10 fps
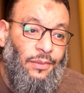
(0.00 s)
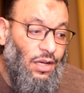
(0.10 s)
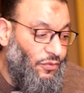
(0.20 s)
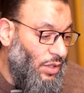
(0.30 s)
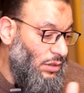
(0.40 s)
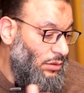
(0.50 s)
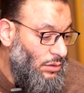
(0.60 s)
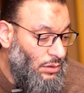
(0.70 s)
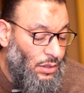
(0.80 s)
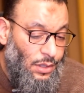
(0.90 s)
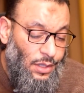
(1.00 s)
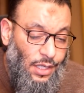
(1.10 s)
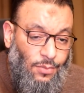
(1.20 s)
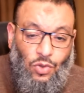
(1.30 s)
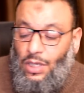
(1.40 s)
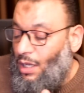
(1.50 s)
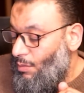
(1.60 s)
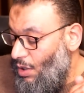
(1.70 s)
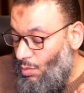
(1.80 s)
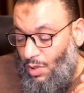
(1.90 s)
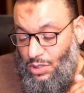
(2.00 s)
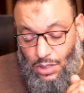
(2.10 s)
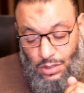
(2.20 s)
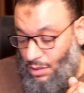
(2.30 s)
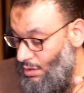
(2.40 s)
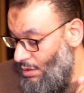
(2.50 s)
على الفاضي الحمد لله المعلومه وصلت